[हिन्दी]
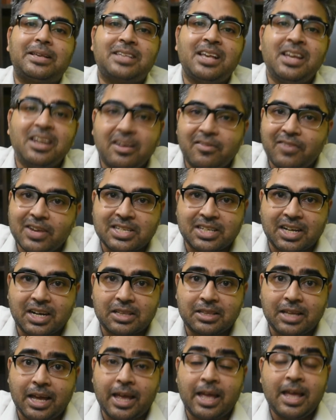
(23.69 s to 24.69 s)
पैसा निवेश
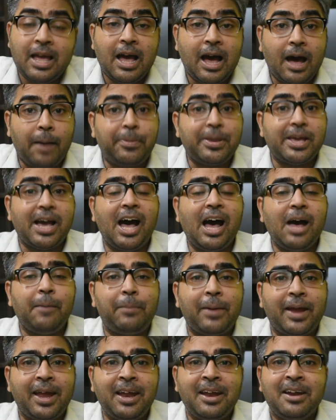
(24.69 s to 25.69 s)
करता है अब यहाँ
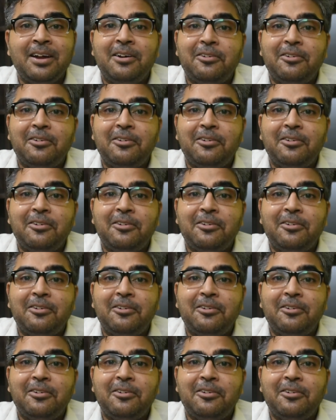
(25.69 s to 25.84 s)
पे